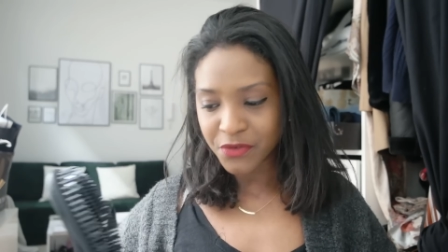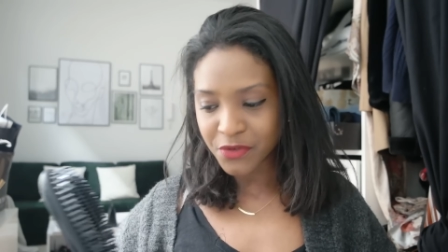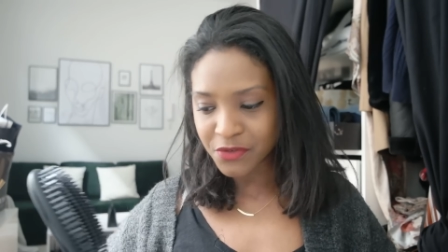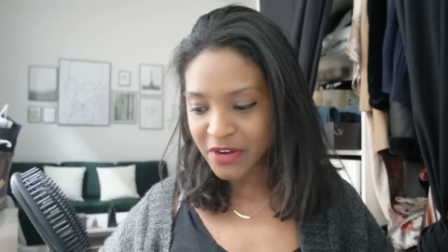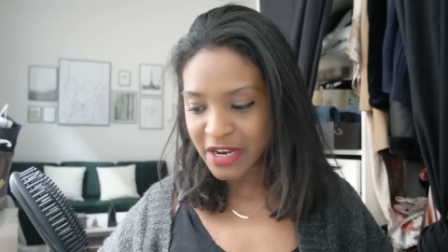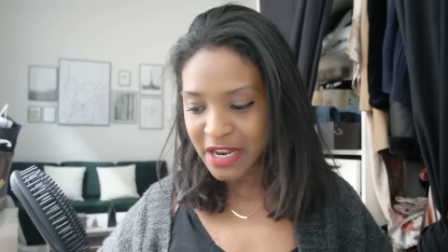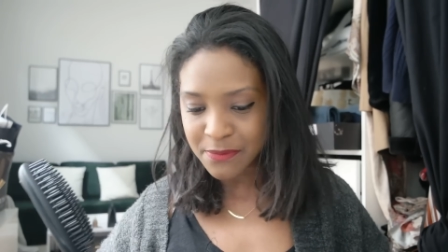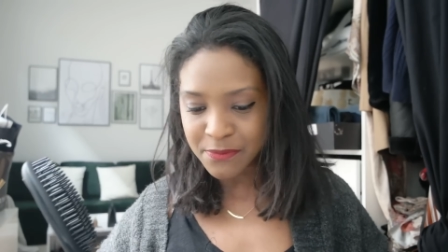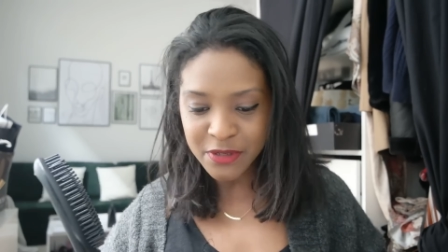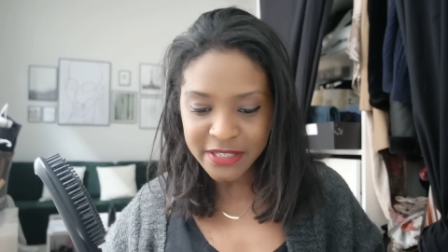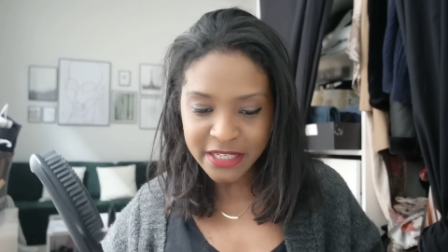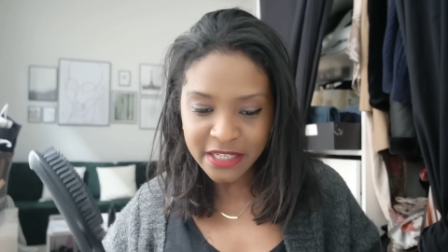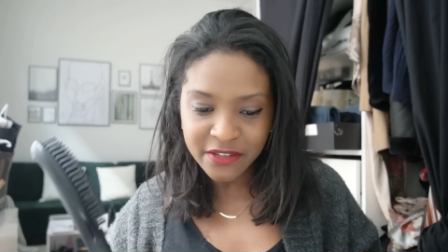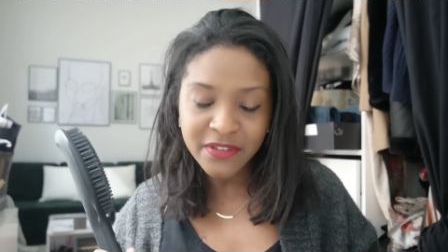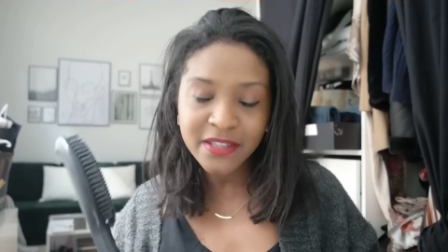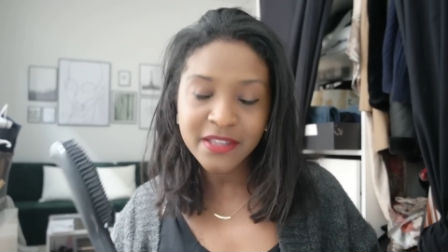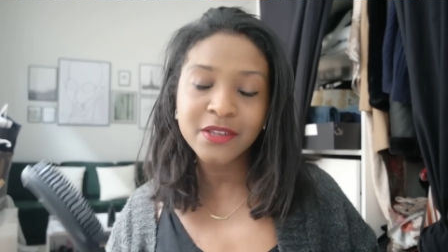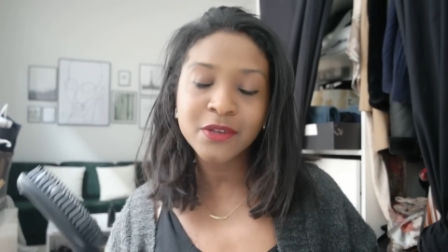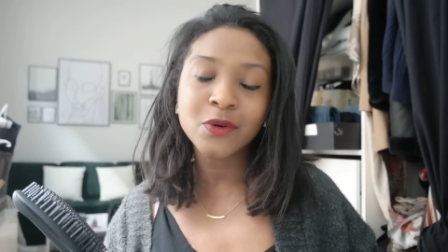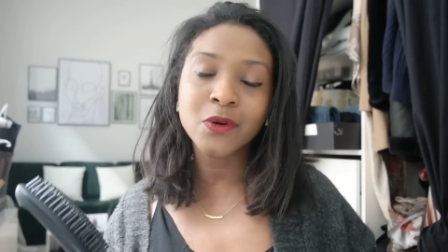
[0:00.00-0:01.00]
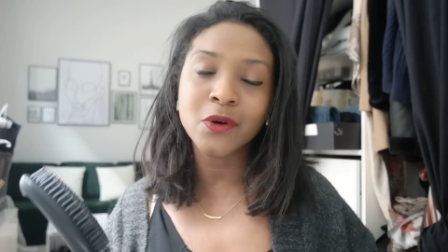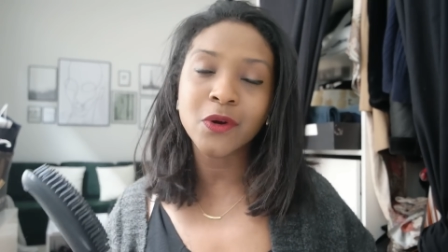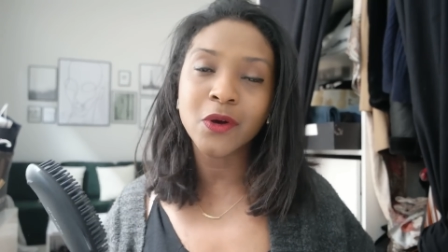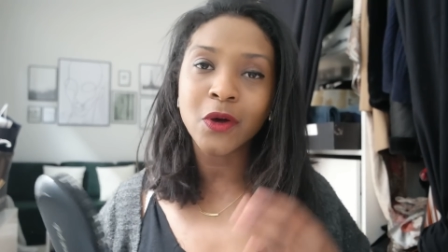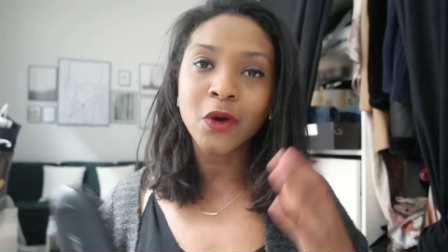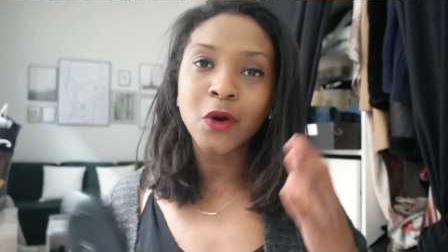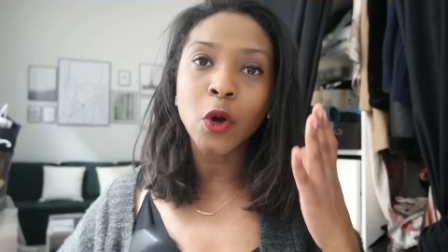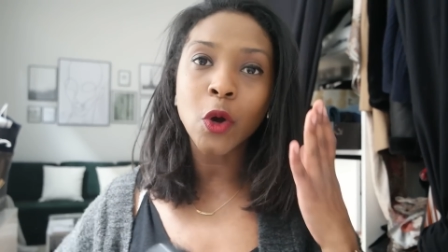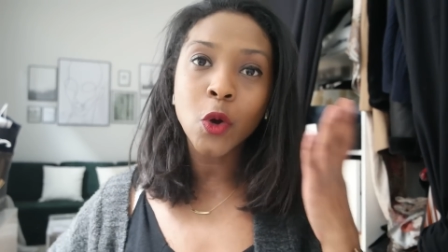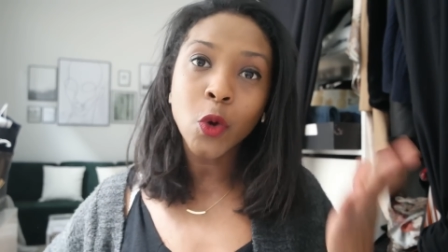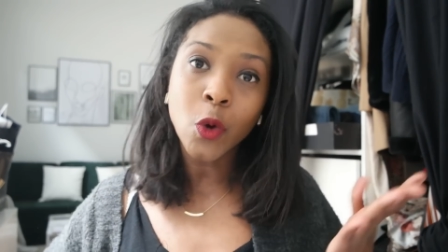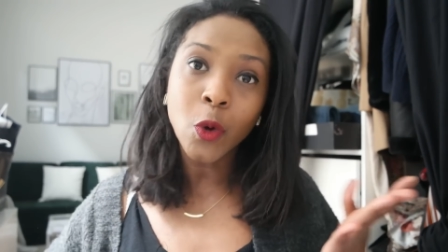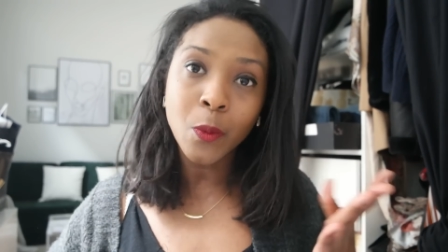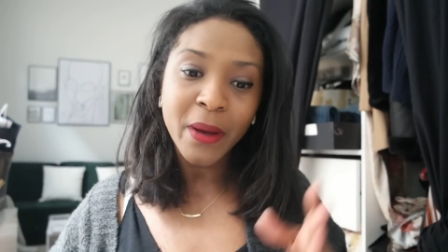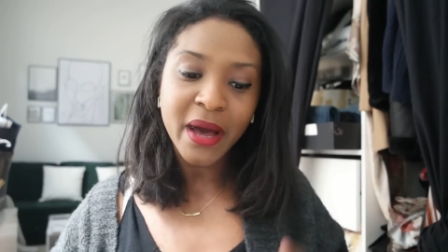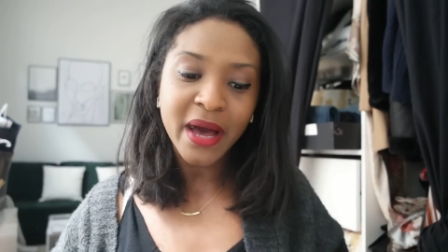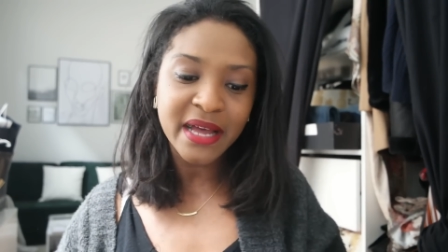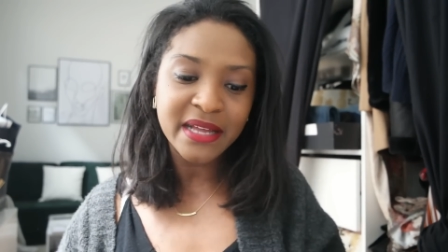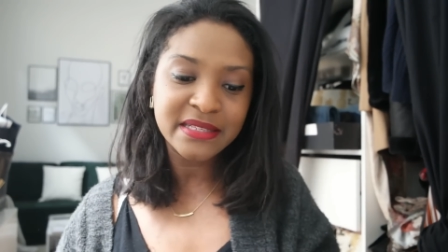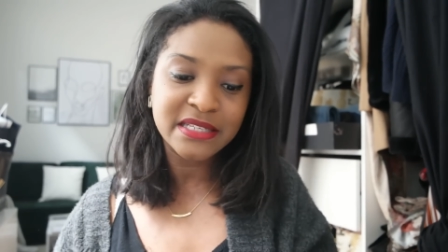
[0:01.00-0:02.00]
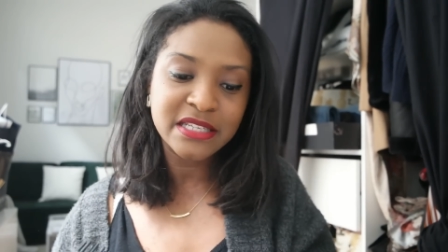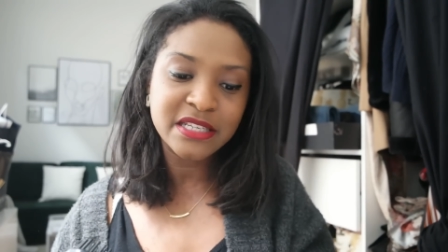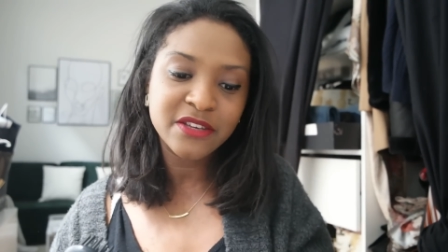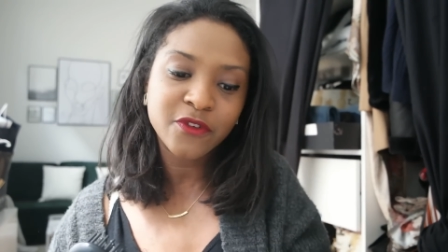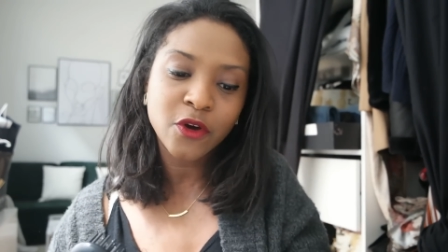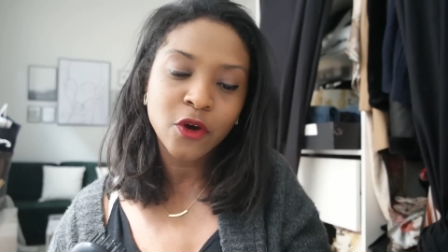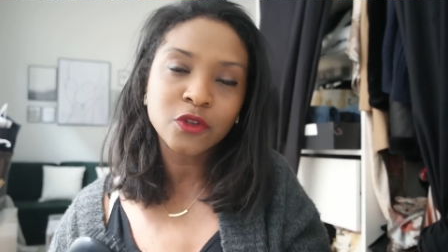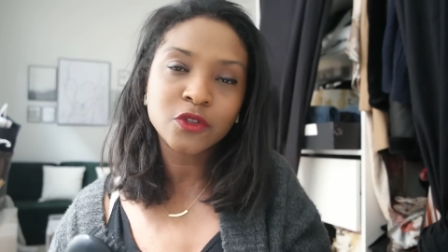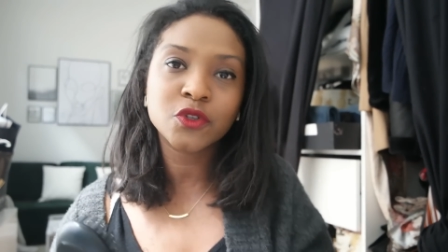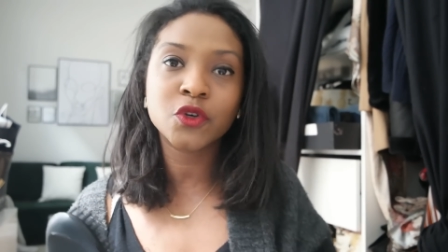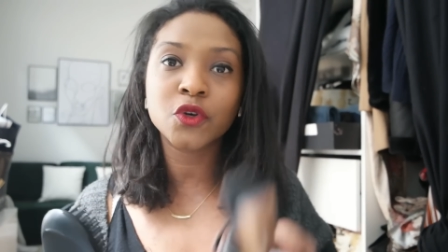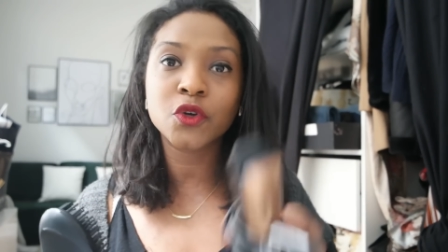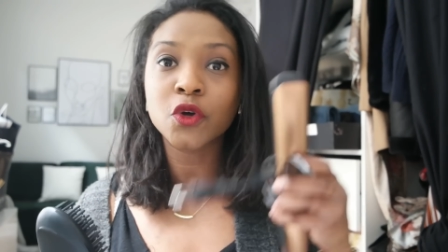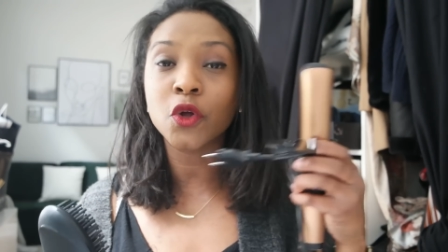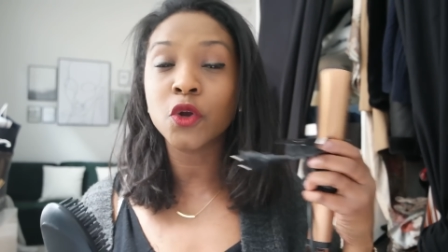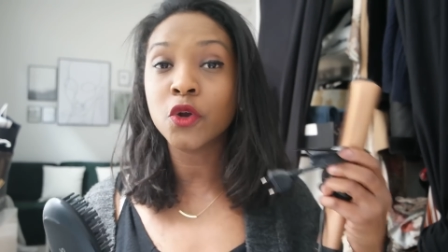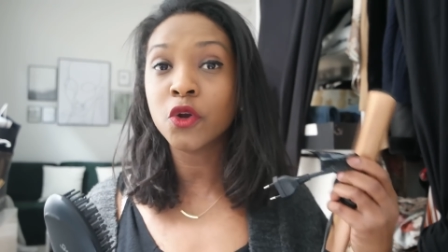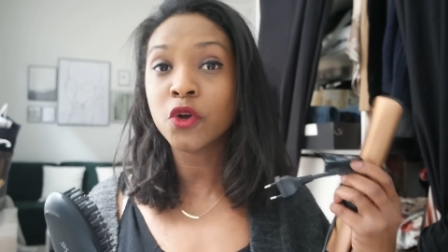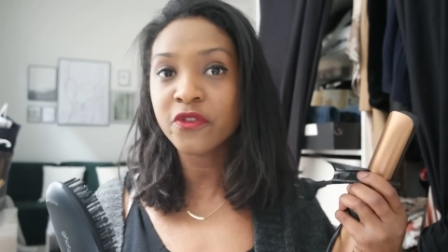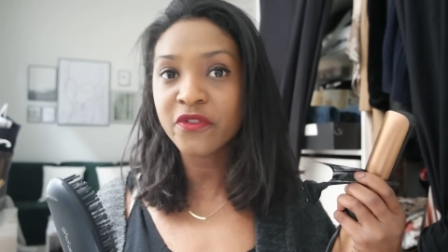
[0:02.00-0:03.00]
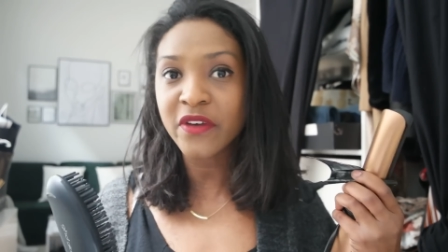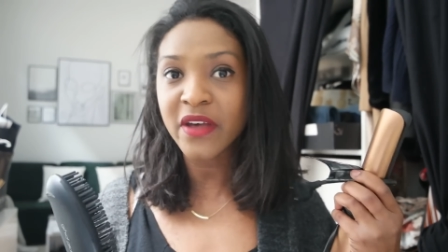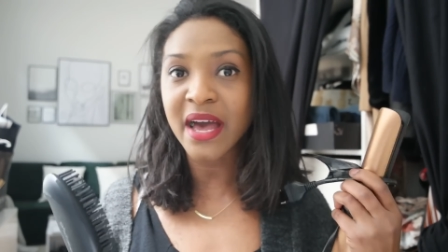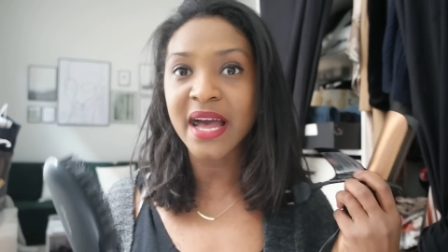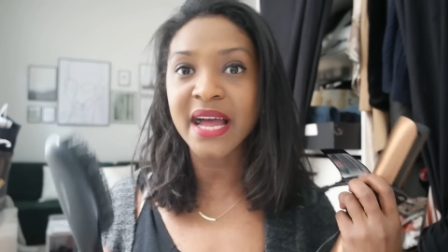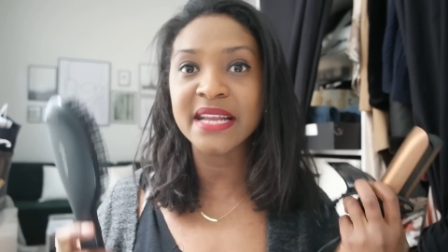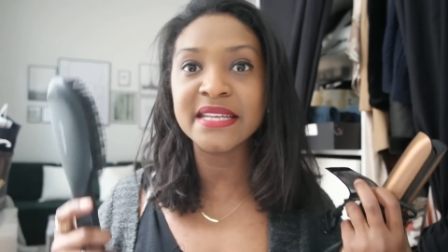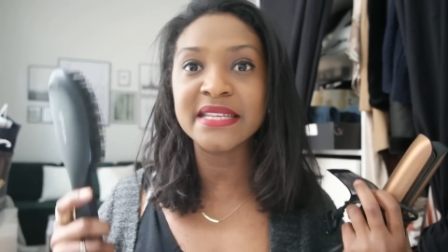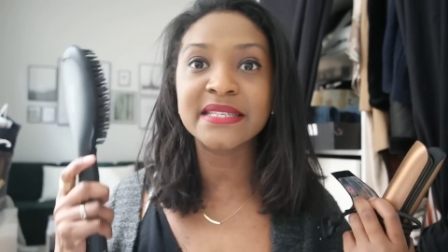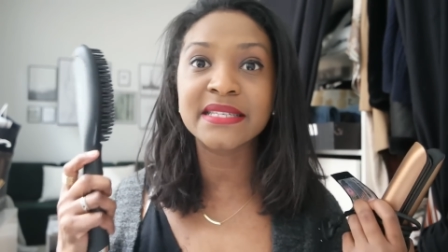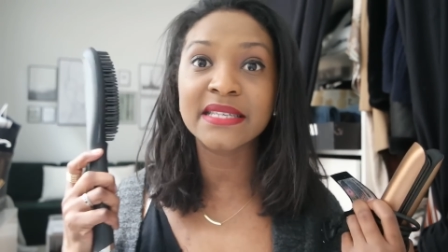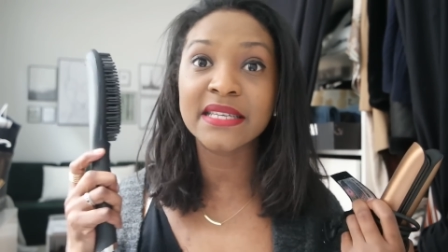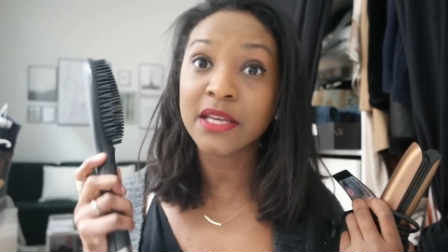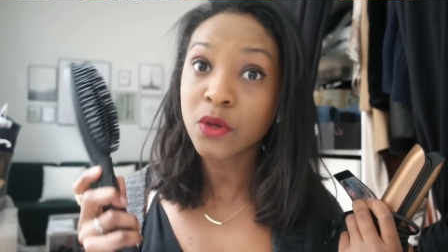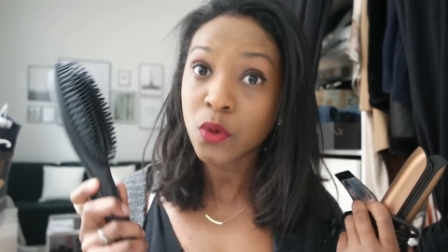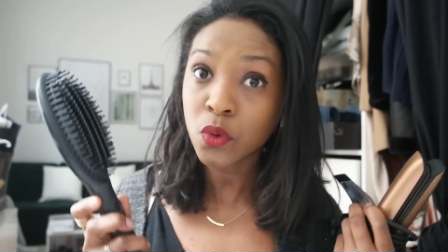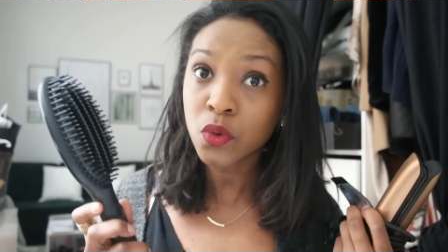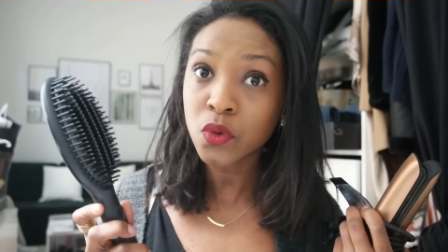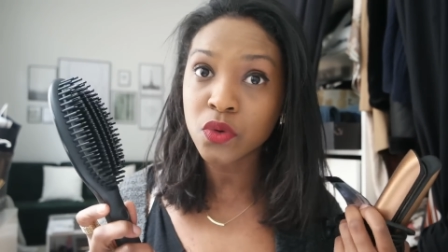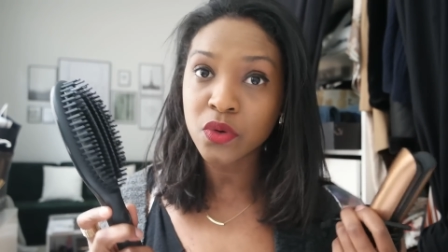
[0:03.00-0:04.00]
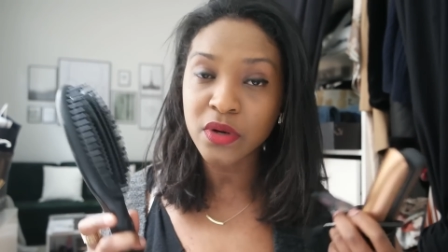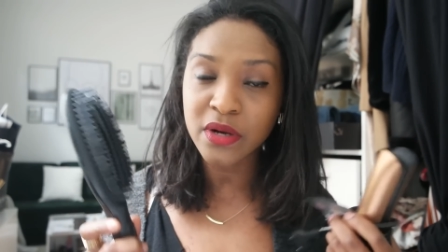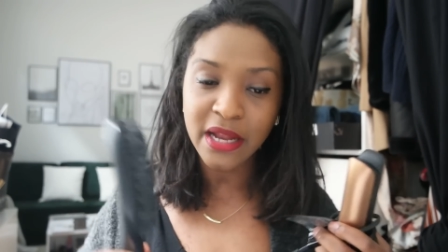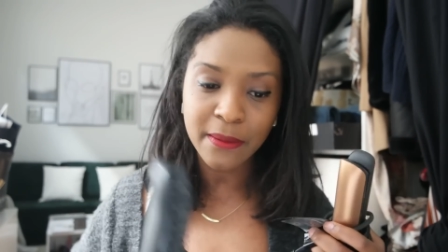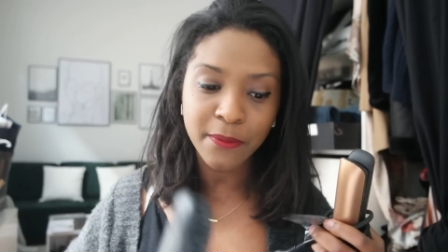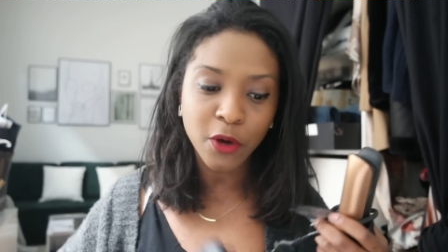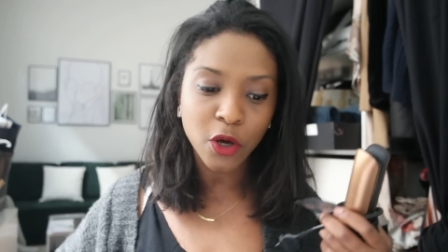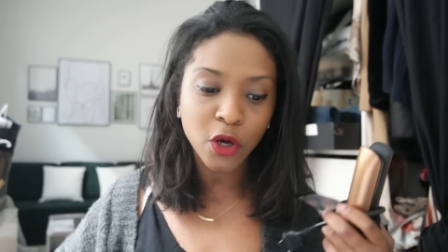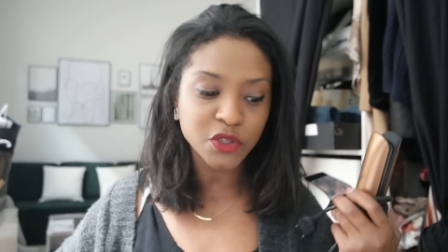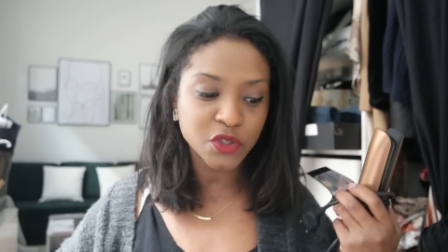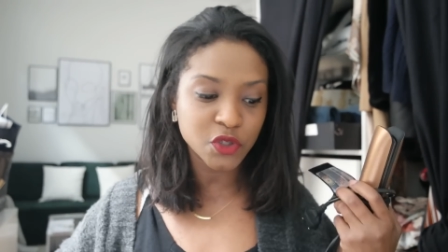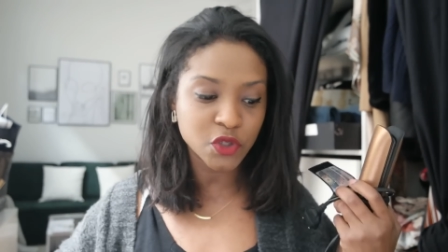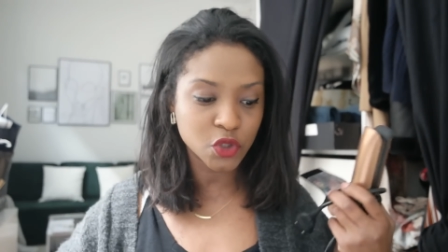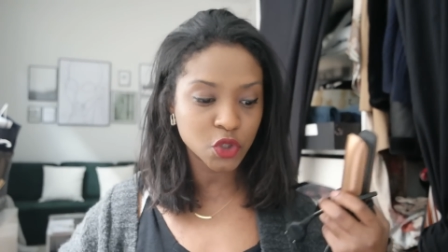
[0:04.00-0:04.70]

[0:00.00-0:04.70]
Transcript: Donc voilà, pour cette vidéo euh, comparative entre le fer à lisser ou la brosse,